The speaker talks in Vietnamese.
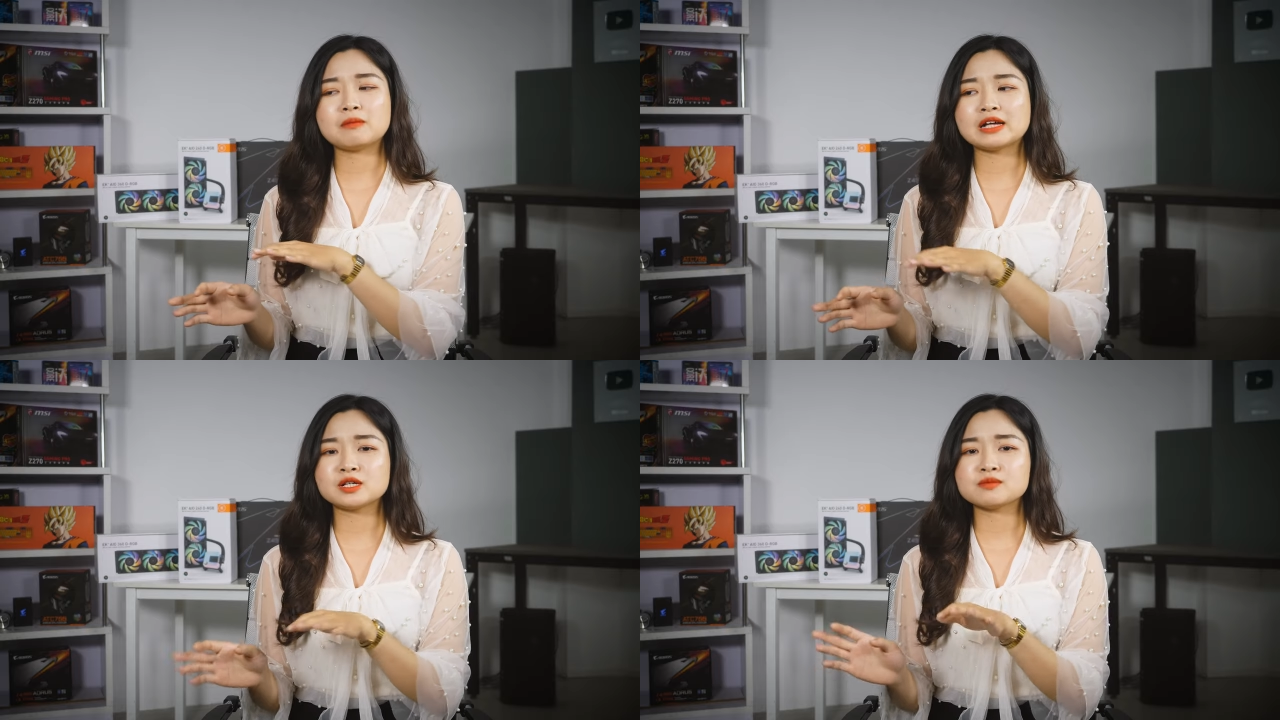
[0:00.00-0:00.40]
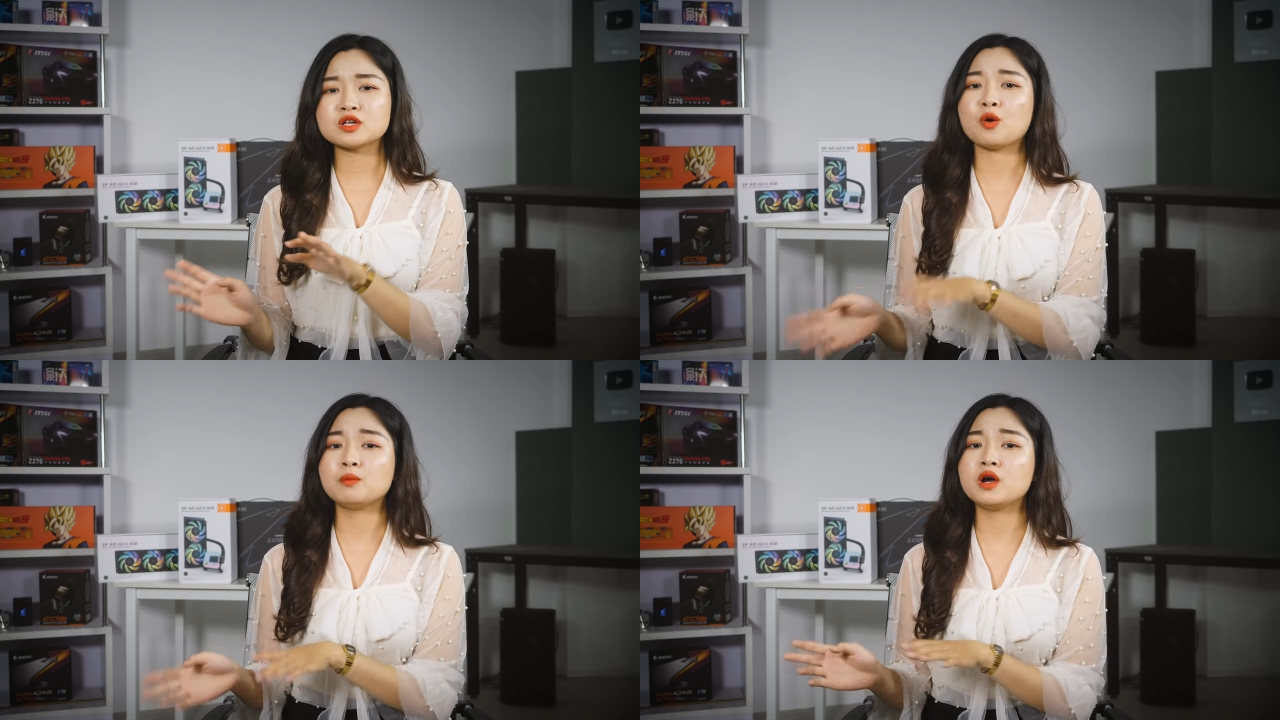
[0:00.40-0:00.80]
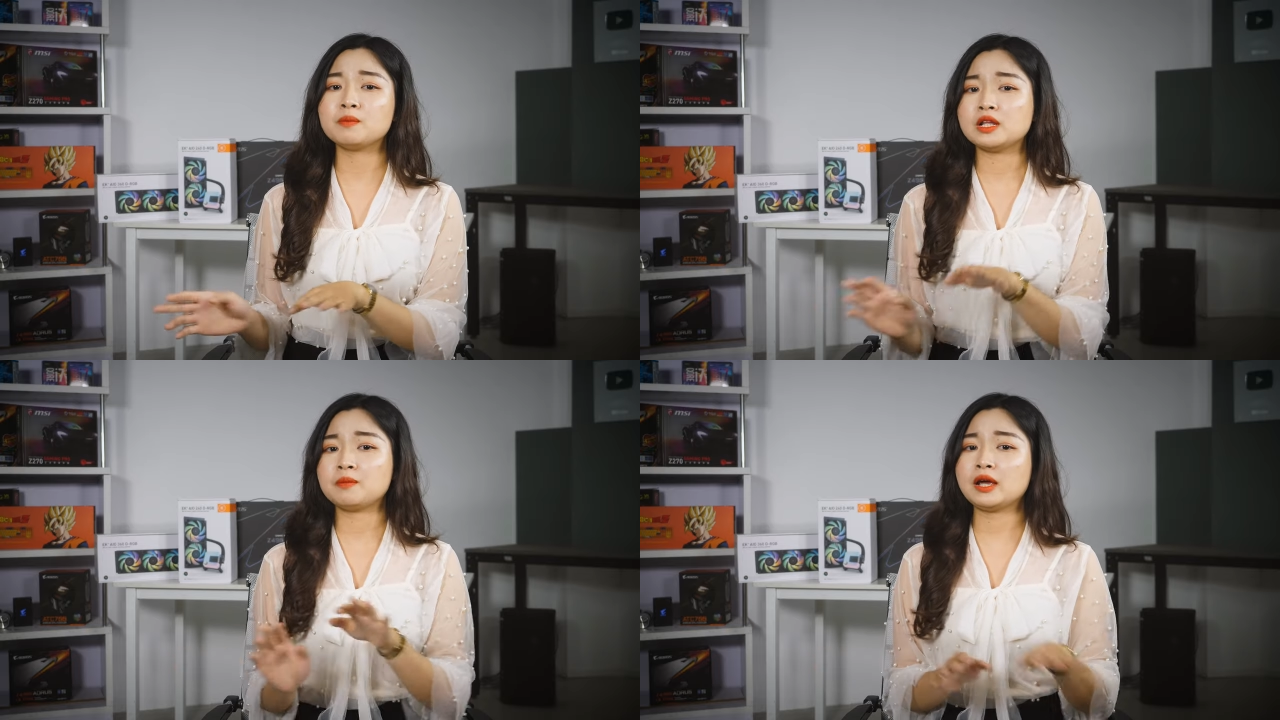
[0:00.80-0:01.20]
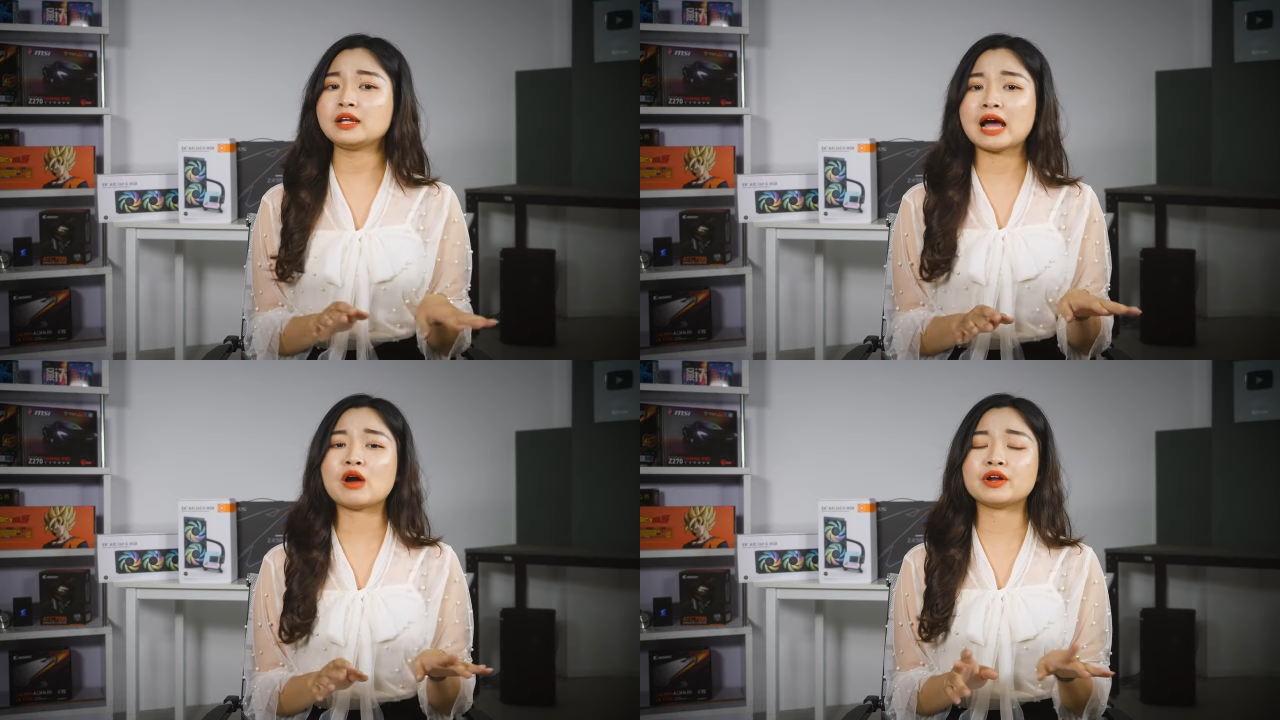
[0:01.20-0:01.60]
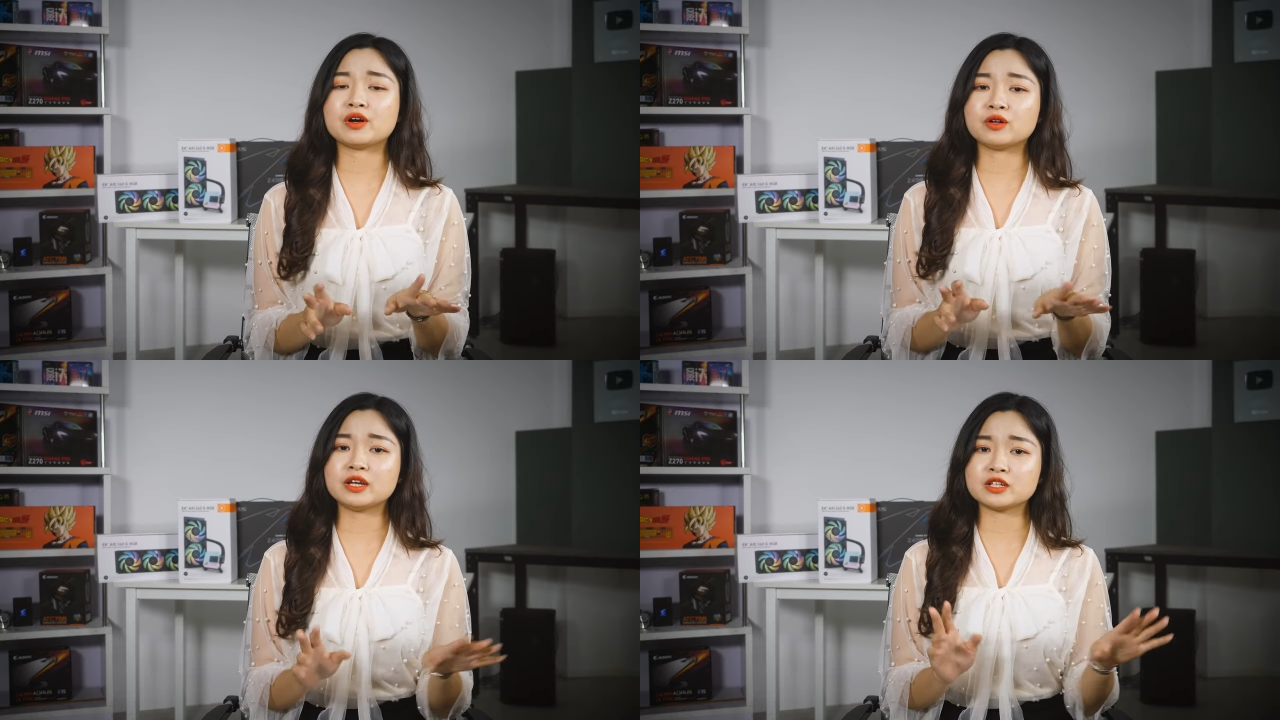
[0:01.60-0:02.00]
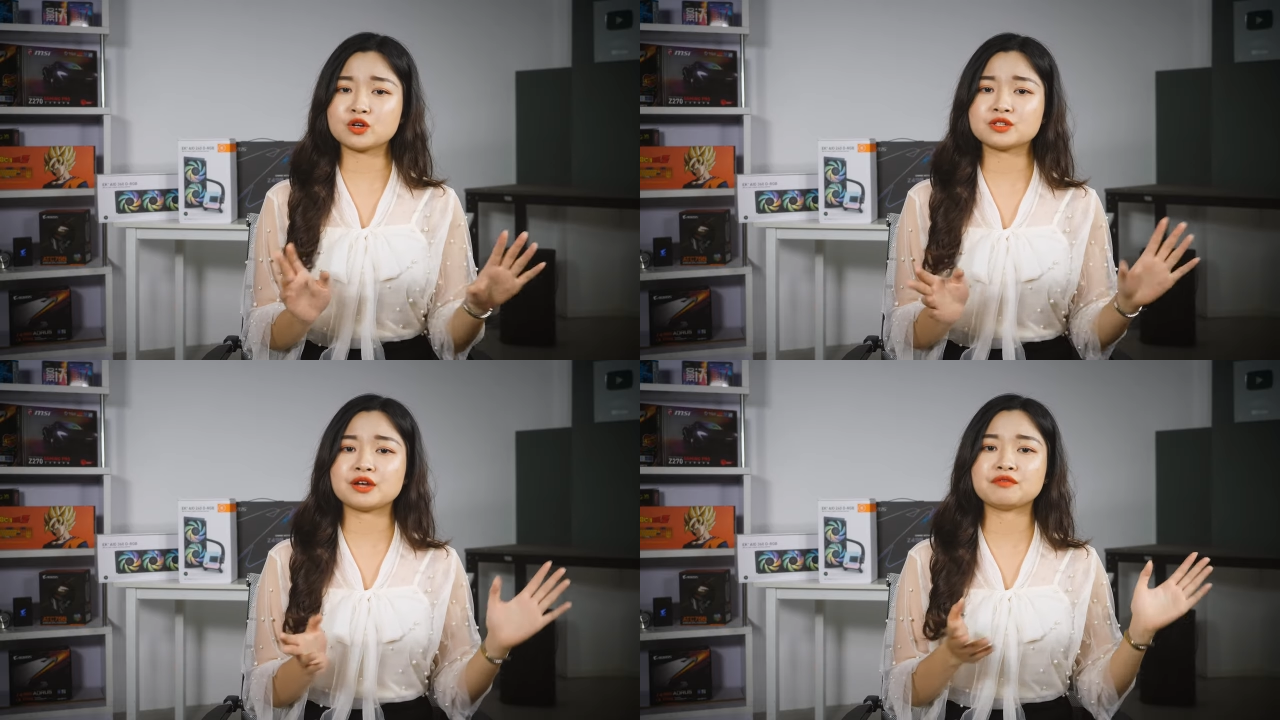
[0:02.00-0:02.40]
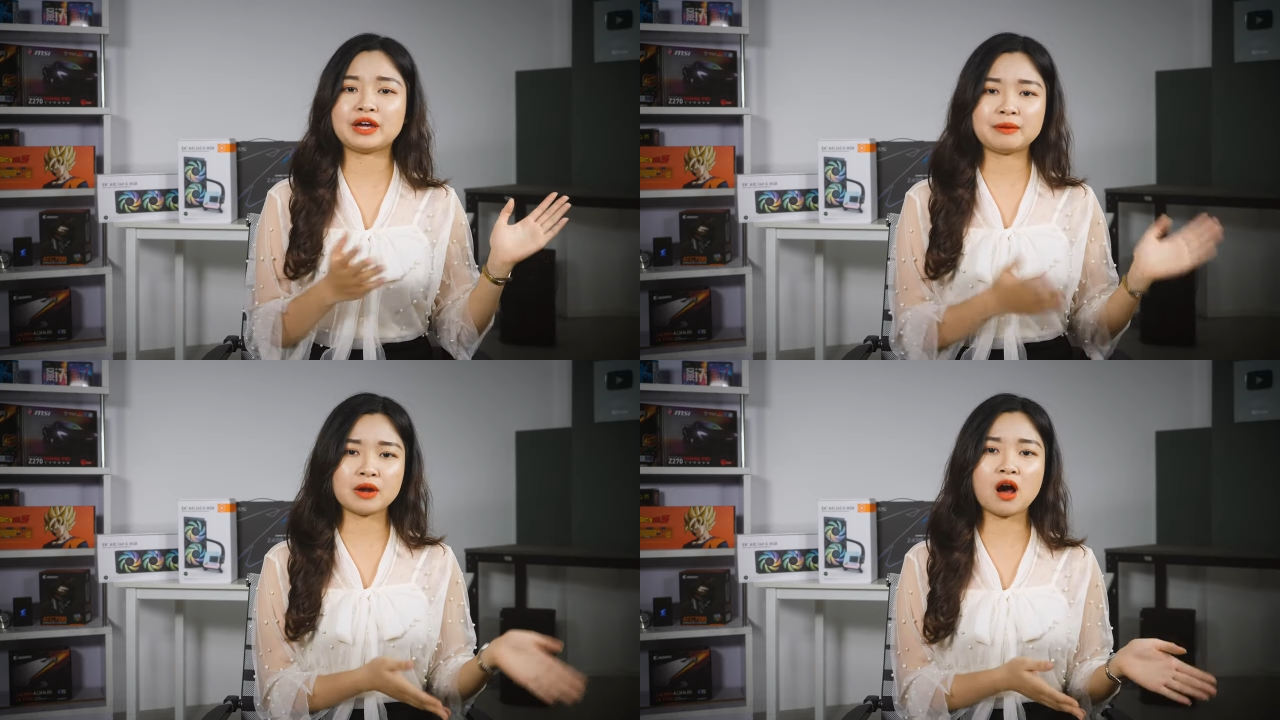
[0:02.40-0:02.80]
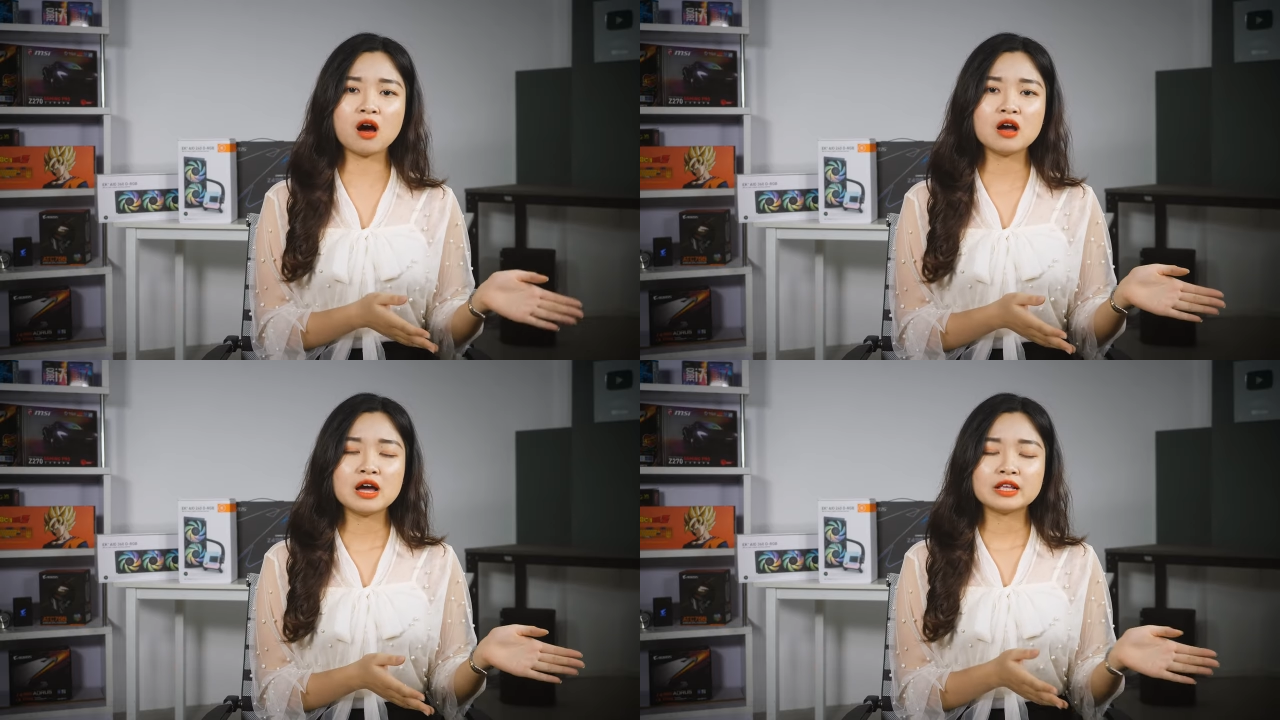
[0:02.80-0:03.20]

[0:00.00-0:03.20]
360mm nào để có thể so sánh với em nó